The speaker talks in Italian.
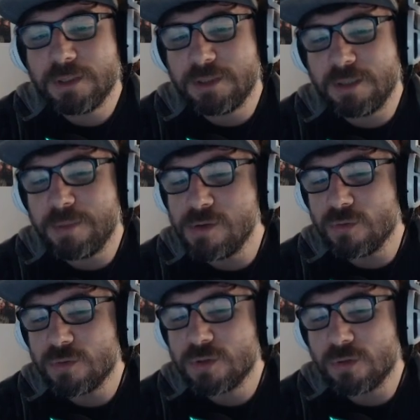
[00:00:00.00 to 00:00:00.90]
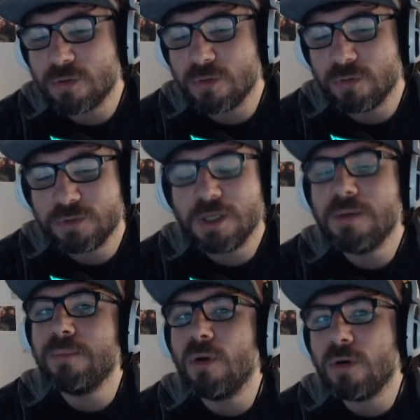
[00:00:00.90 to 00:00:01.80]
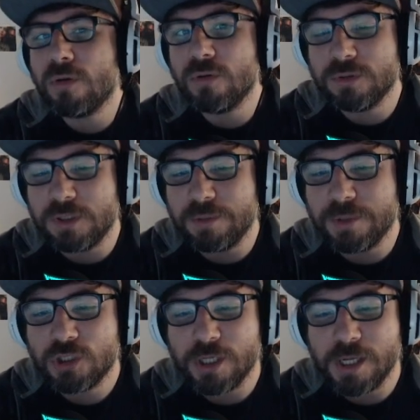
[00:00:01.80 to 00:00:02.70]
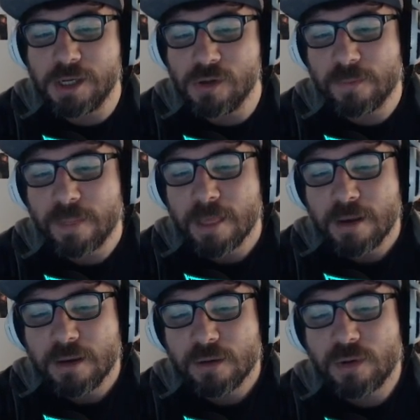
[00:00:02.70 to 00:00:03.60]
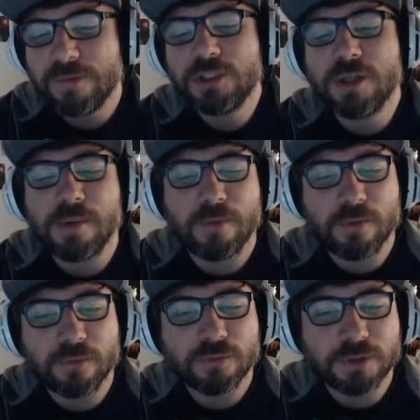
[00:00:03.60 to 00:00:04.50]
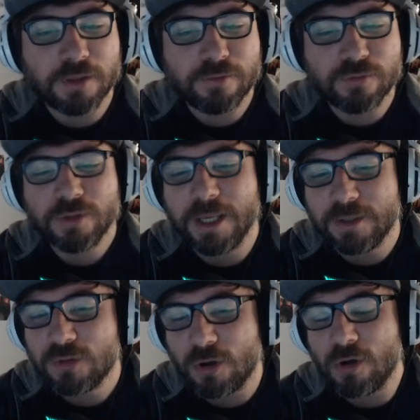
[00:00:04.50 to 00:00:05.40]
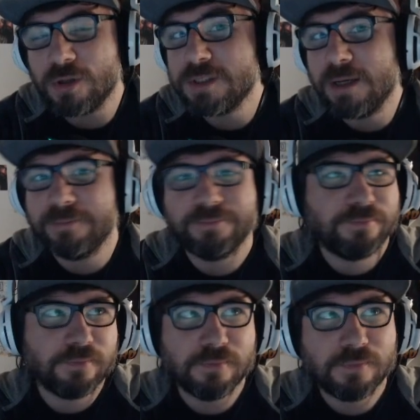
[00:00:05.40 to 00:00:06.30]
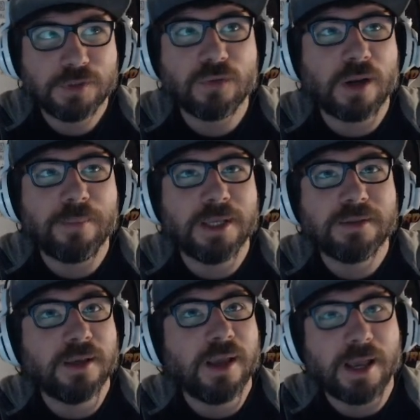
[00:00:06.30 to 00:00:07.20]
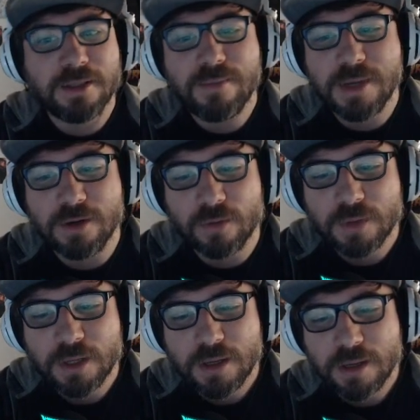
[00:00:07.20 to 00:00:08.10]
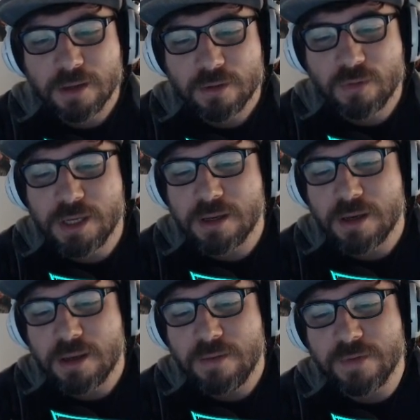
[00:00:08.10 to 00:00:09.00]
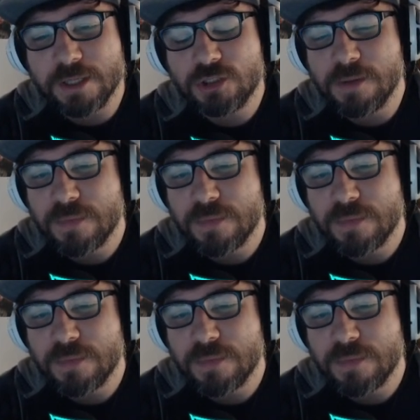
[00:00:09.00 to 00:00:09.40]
di Minuzzo con il blocco di micelio Qua invece abbiamo un funghetto rosa, sicuramente è di Mino. Qui invece